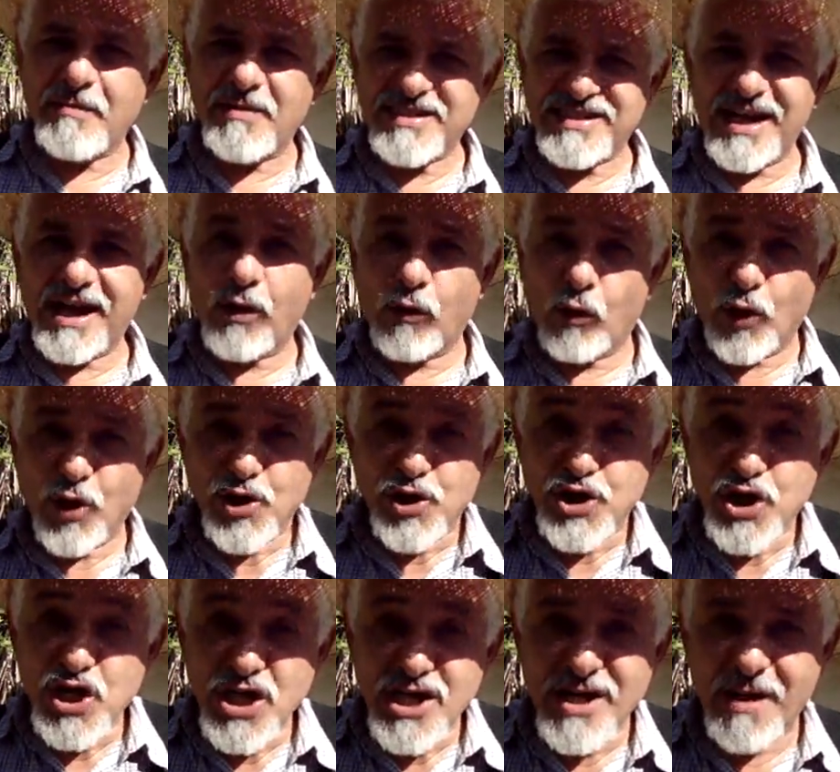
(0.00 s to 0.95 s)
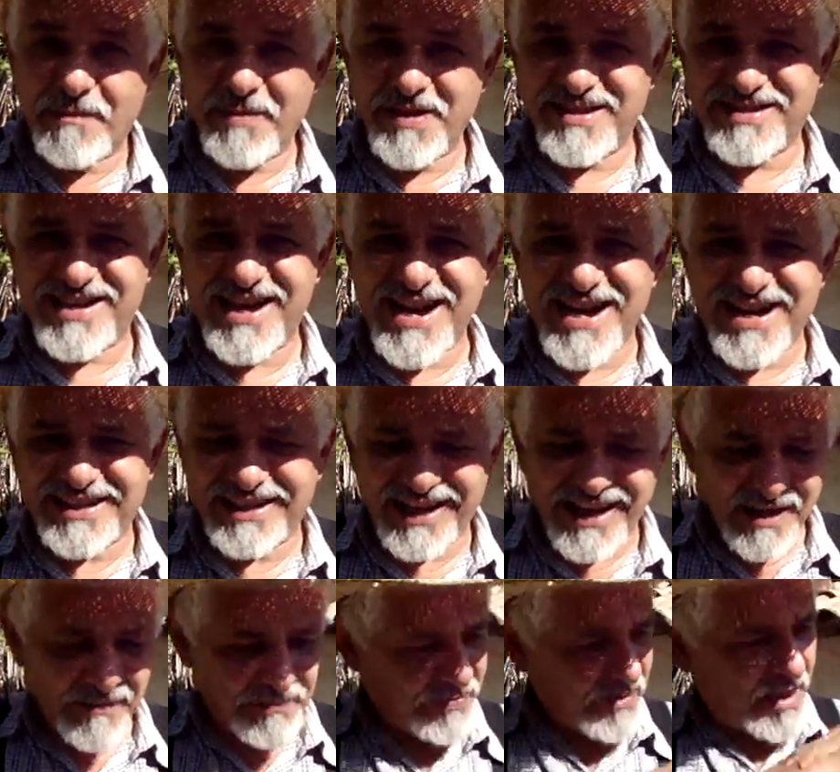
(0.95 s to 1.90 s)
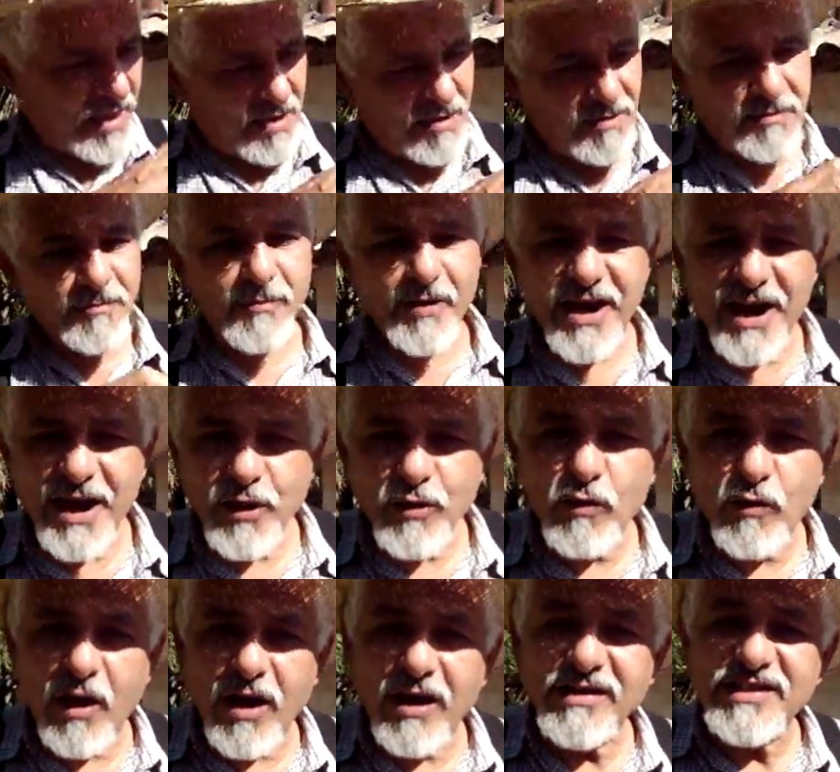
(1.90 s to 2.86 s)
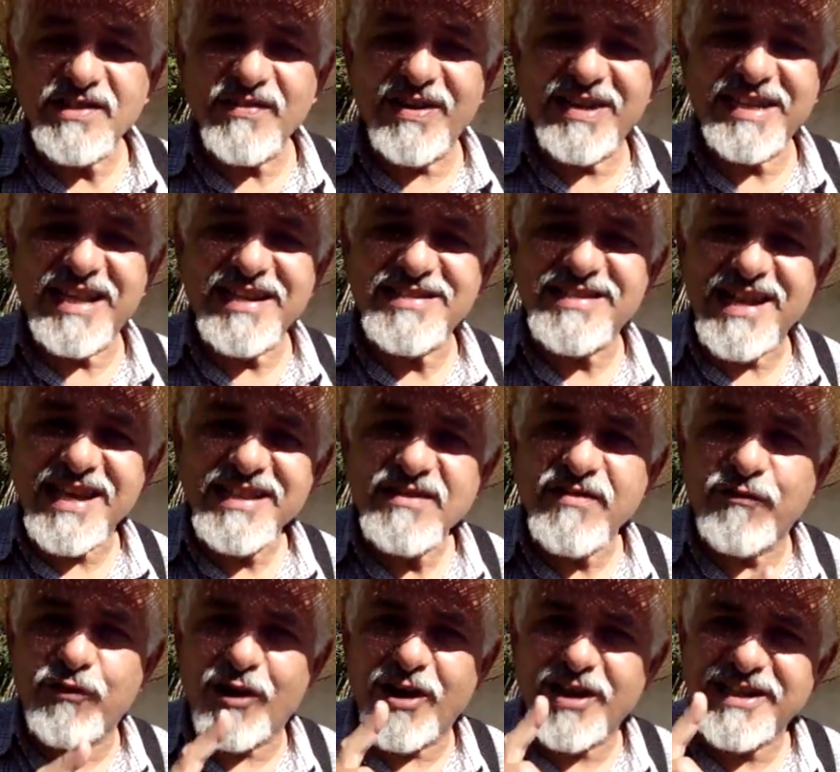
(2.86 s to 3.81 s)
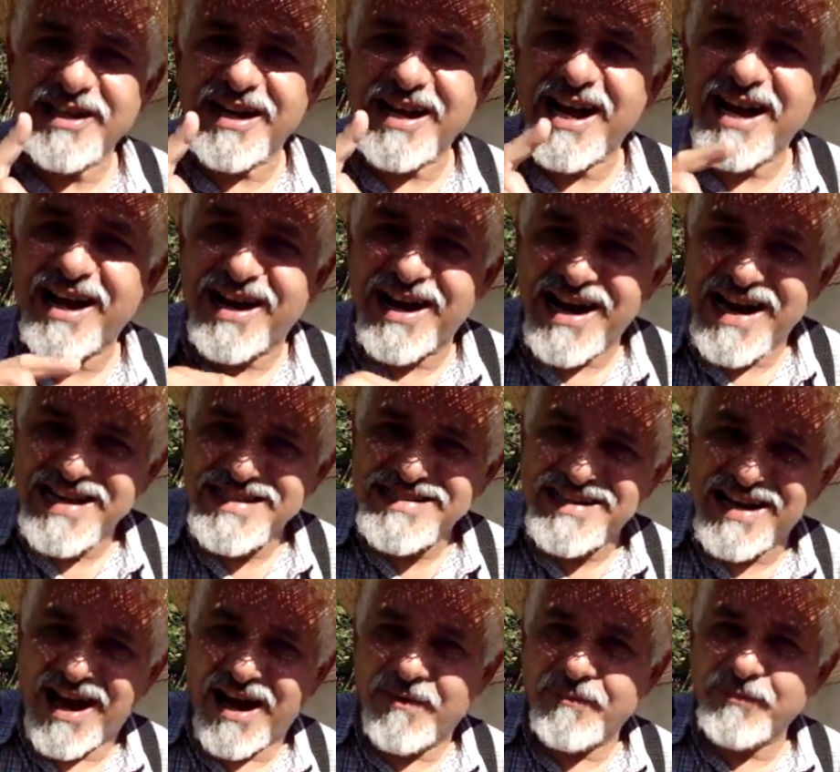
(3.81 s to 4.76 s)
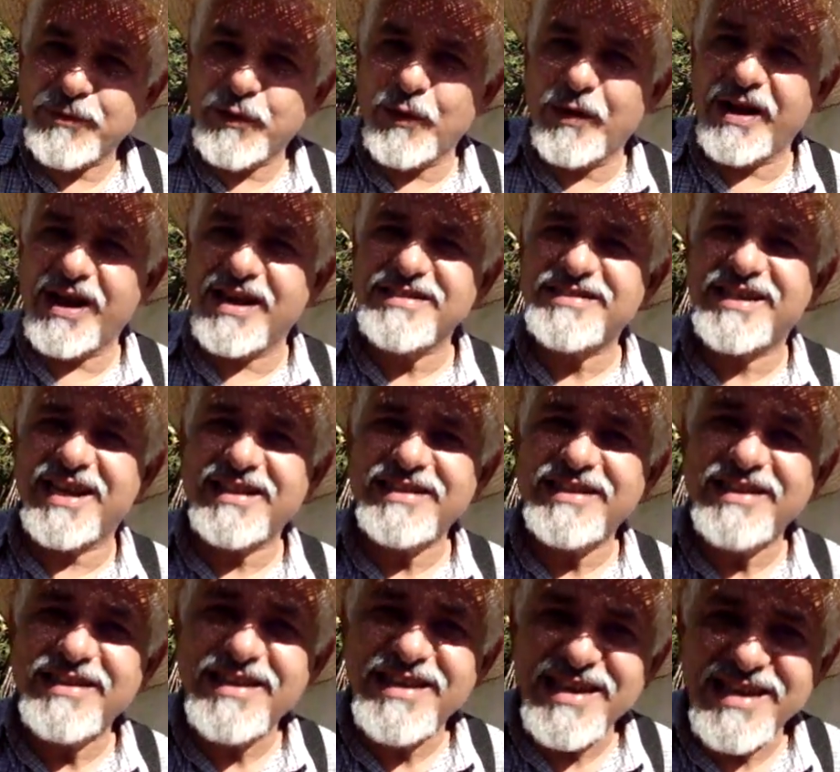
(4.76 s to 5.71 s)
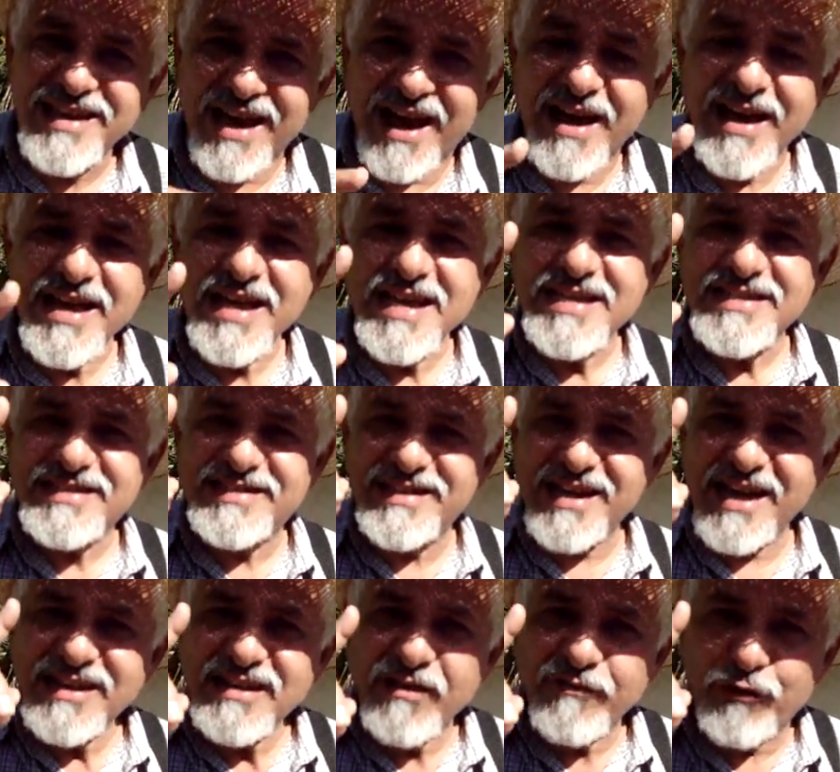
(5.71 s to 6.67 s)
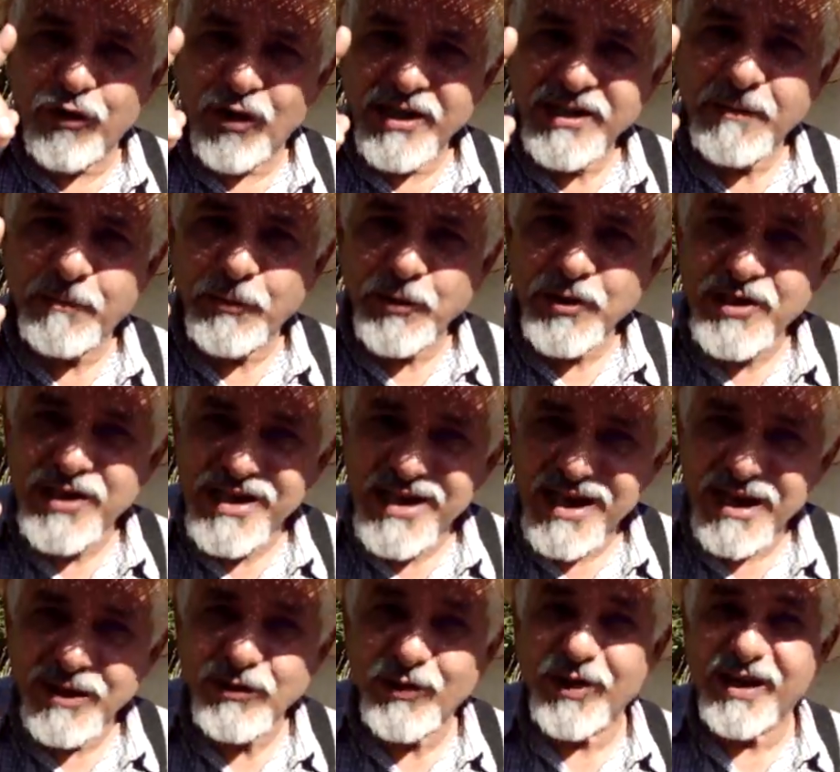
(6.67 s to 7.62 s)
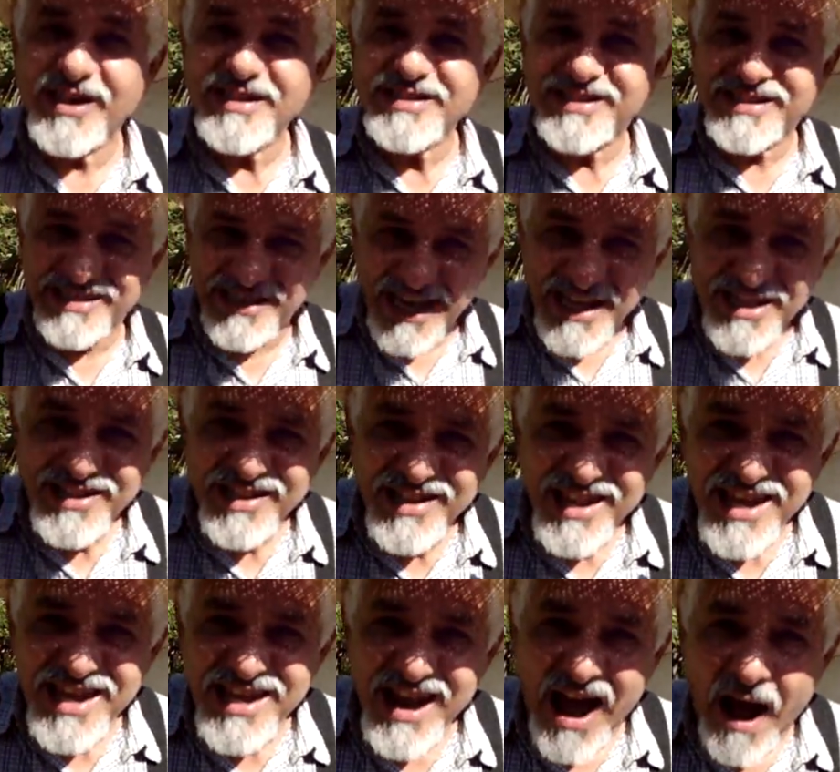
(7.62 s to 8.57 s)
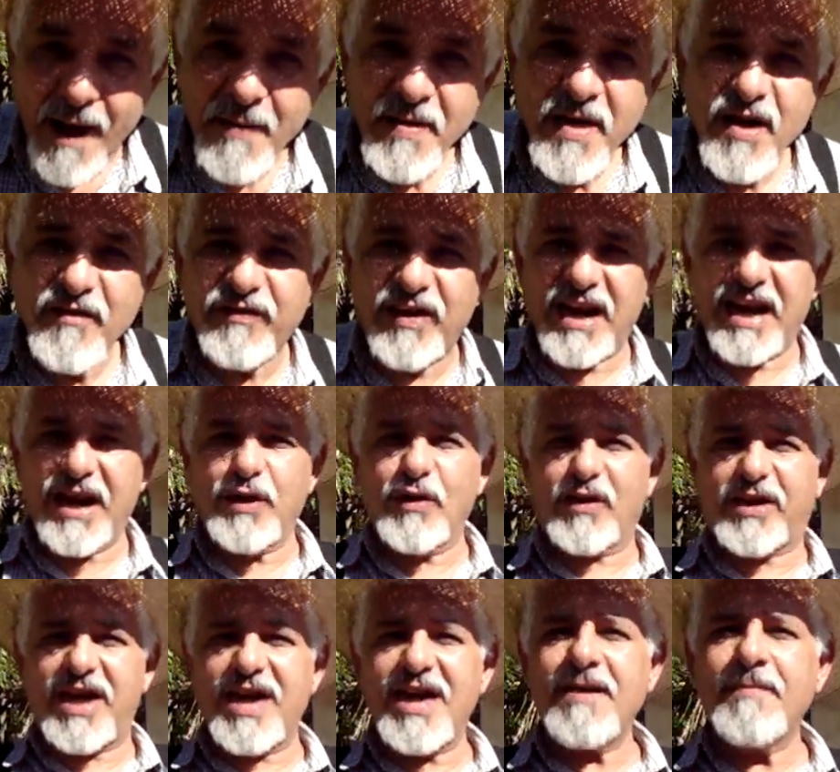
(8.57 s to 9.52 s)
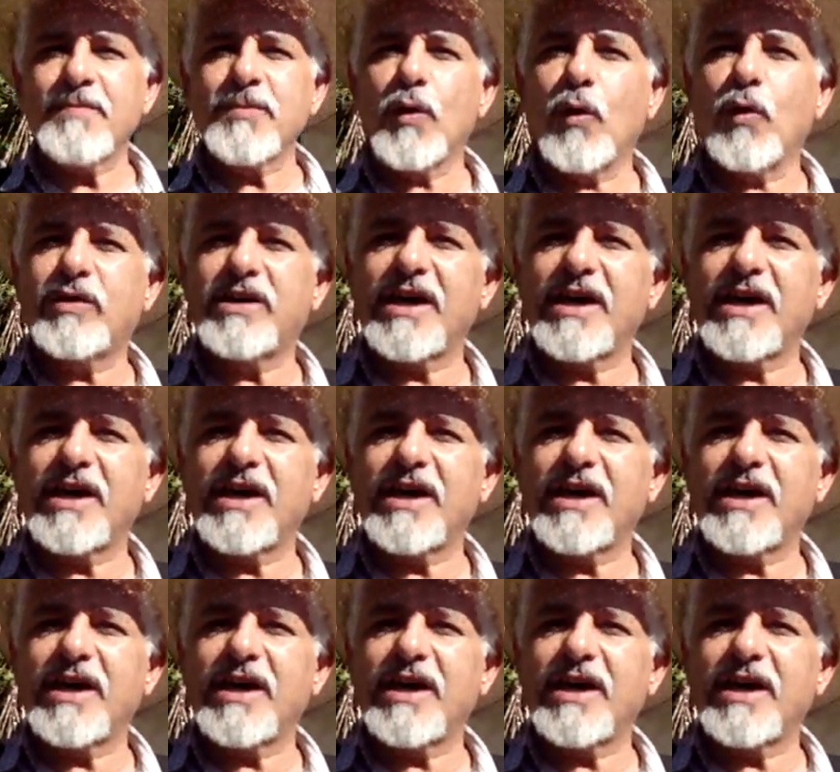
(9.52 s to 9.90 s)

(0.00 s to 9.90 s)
mas era gordinha, pesada, né? Põe é ela no colo, você vai dar sete voltas na casa durante sete dias. Sete voltas por dia durante sete dias. Falando o quê? O